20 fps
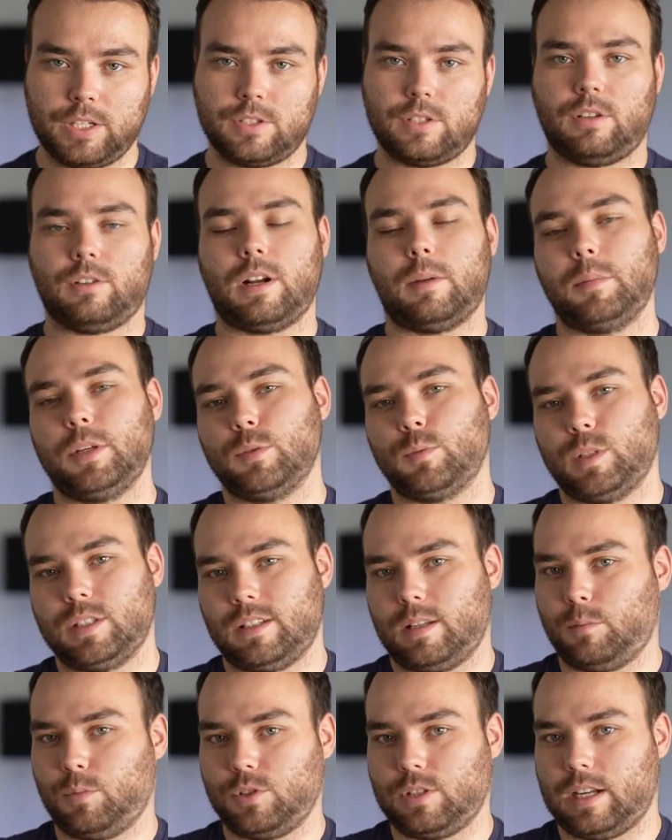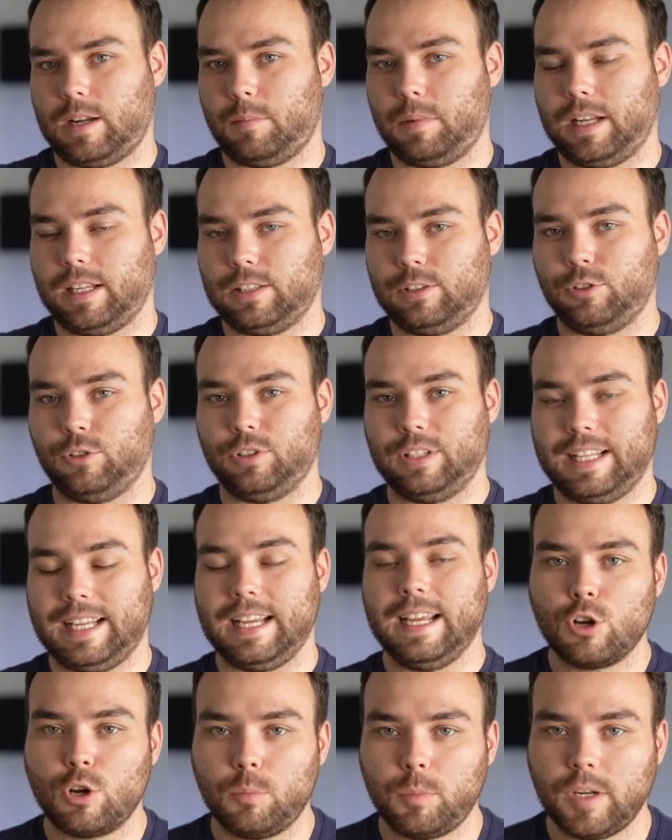por eso ahora mismo estamos hablando
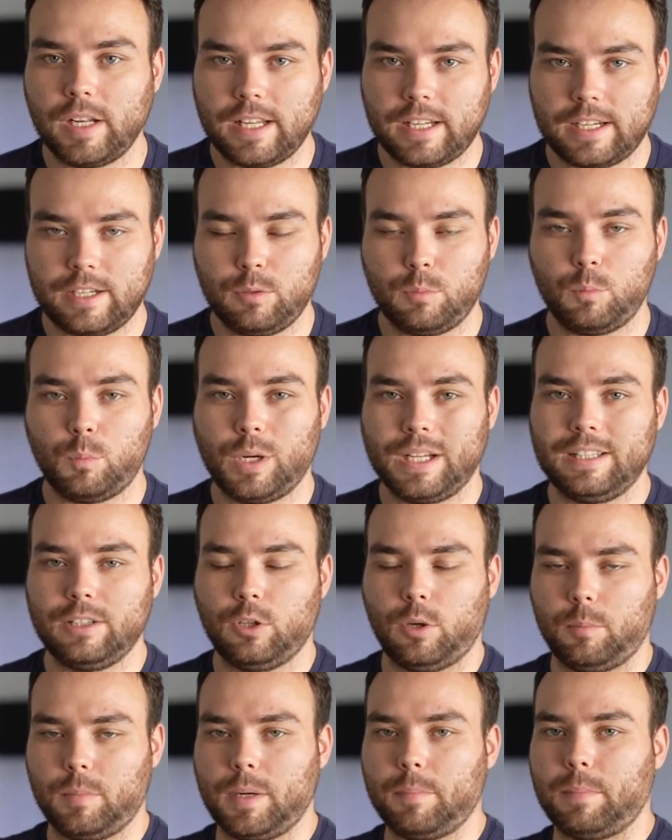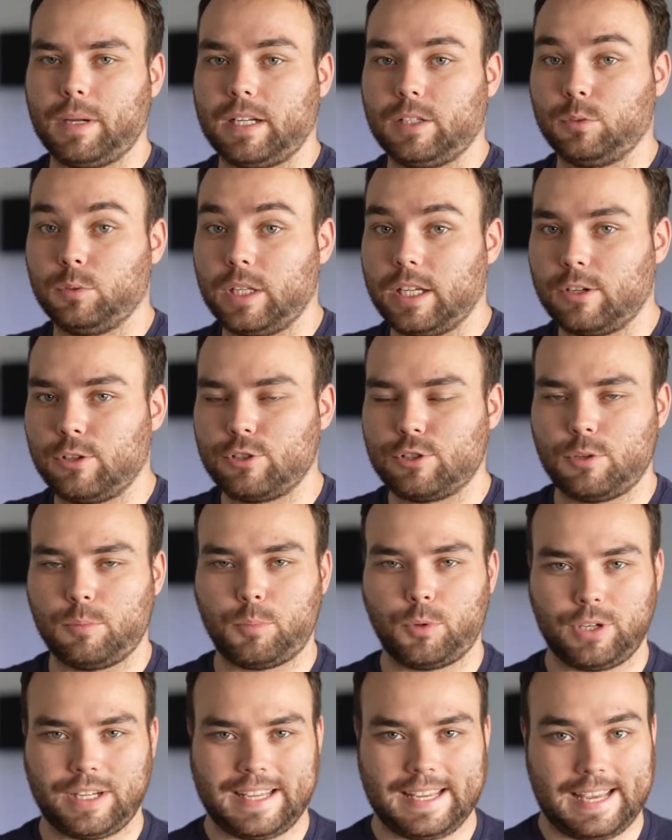de cómo elegir un buen nombre para tu negocio,
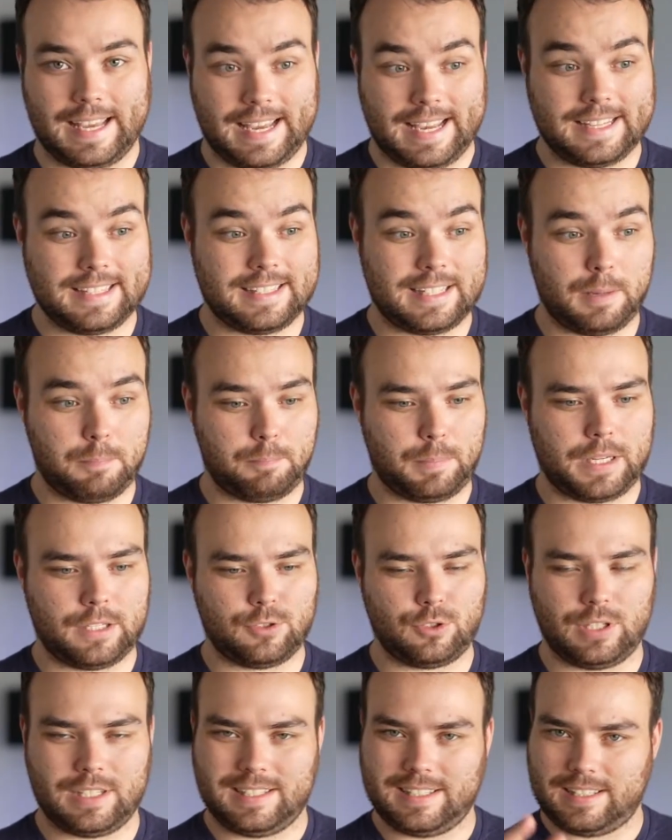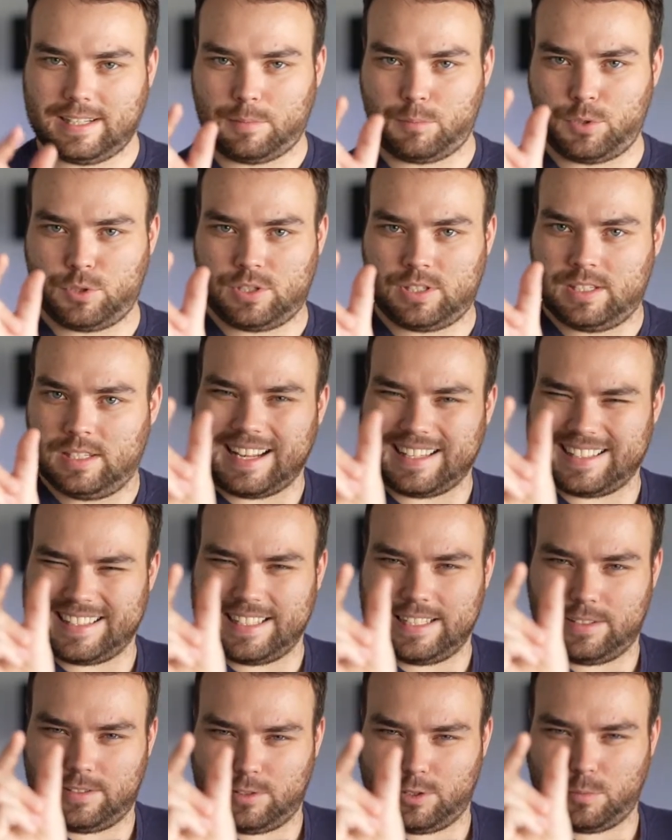porque este paso estamos
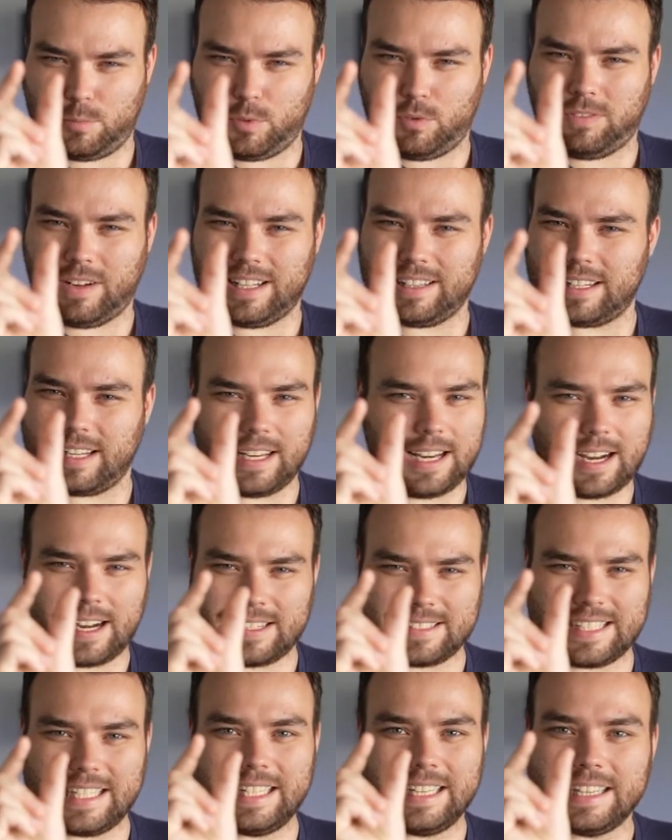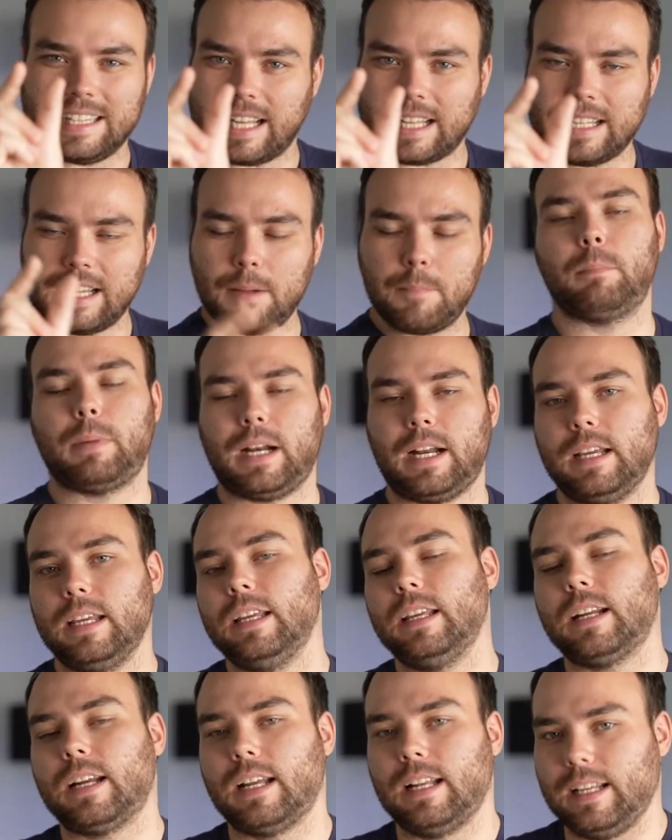así, como falta ya casi nada para
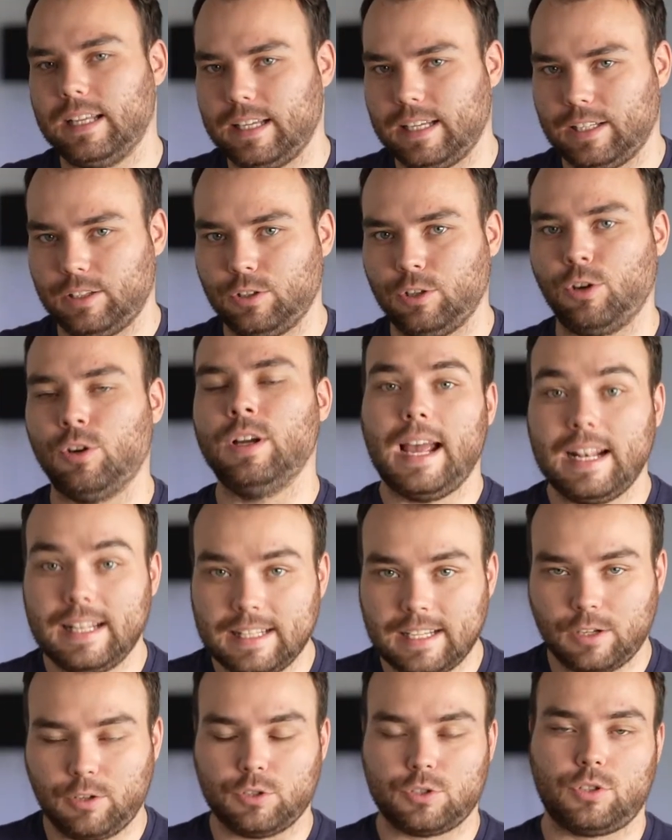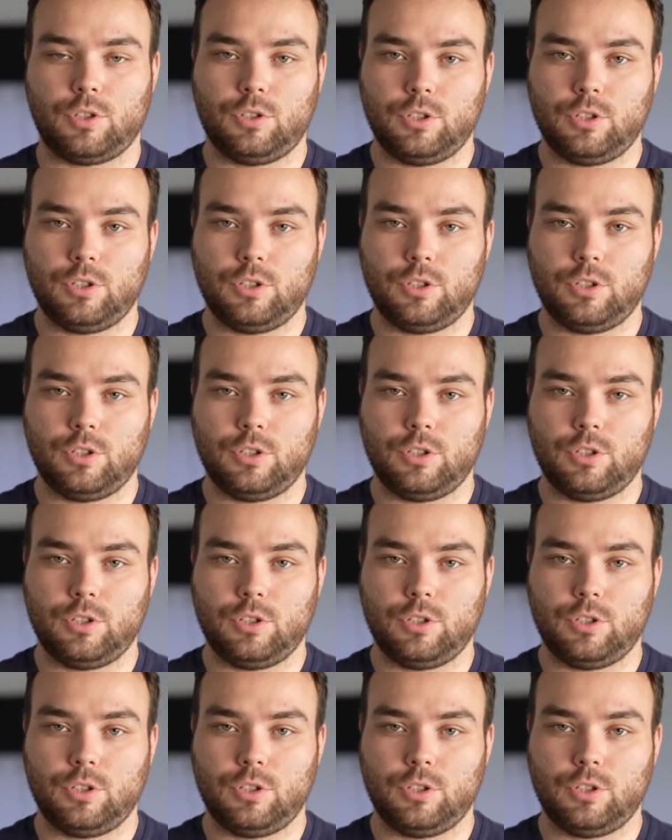ir eligiendo el negocio.